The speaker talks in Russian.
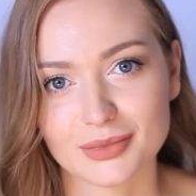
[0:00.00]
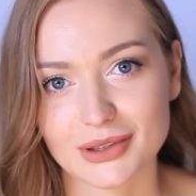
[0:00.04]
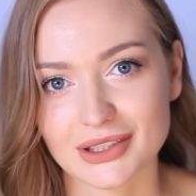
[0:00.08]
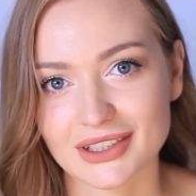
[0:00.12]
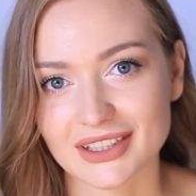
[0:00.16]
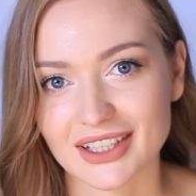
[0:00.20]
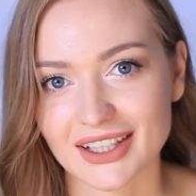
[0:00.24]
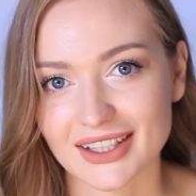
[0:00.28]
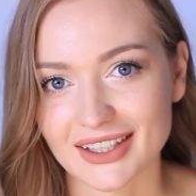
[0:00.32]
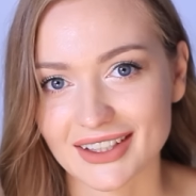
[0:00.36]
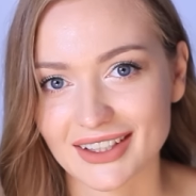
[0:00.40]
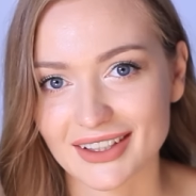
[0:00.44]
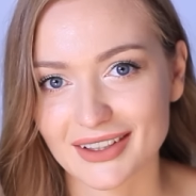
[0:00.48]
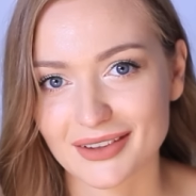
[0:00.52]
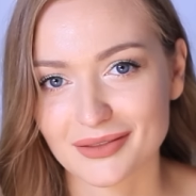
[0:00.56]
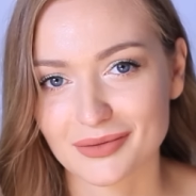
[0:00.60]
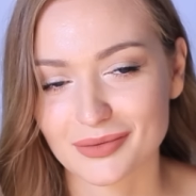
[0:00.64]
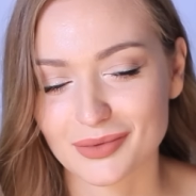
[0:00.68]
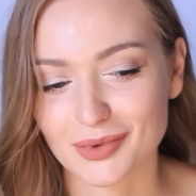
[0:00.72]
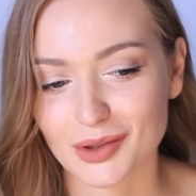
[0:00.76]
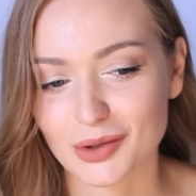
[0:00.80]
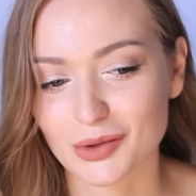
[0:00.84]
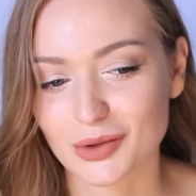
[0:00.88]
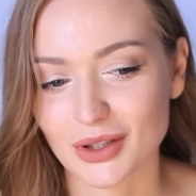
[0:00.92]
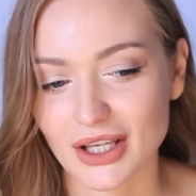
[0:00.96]
полторы,
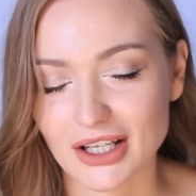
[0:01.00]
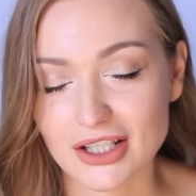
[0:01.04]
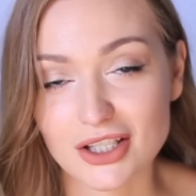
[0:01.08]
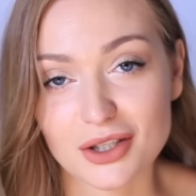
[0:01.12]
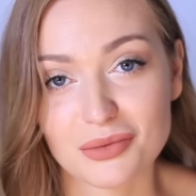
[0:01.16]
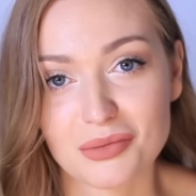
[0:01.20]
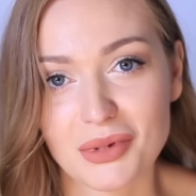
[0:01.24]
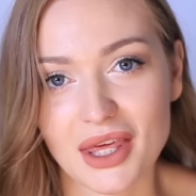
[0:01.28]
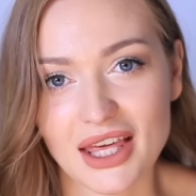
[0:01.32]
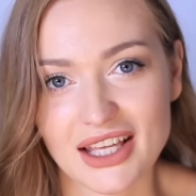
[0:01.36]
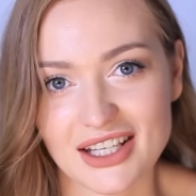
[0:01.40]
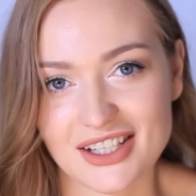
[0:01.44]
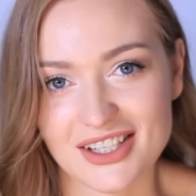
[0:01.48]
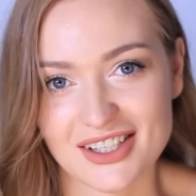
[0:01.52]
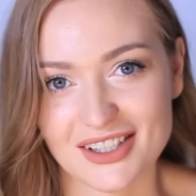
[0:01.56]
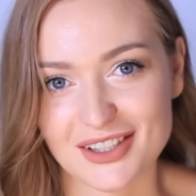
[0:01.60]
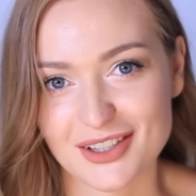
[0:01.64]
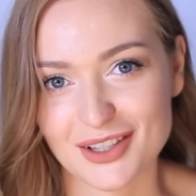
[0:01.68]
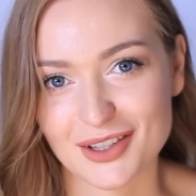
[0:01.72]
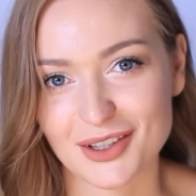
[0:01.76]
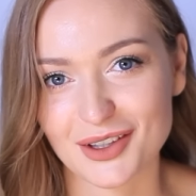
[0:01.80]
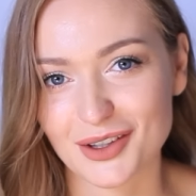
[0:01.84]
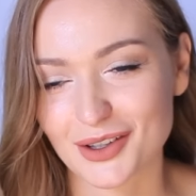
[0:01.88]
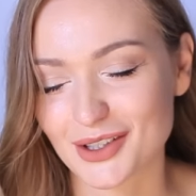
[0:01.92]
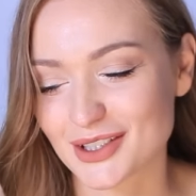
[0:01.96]
ну даже меньше,
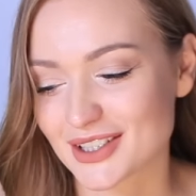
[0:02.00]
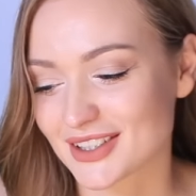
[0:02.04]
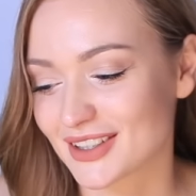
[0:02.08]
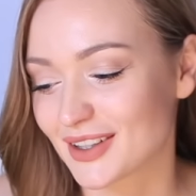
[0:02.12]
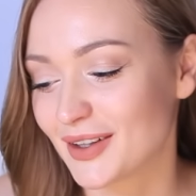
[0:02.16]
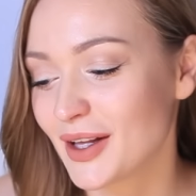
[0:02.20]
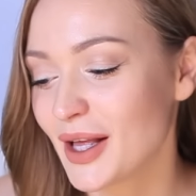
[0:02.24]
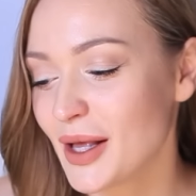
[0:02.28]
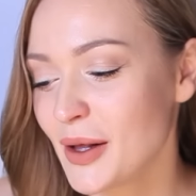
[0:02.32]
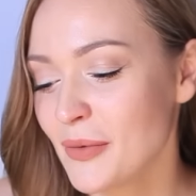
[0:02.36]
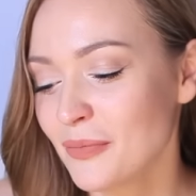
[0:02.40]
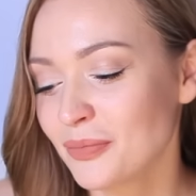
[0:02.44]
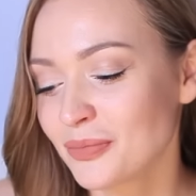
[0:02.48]
серьезно.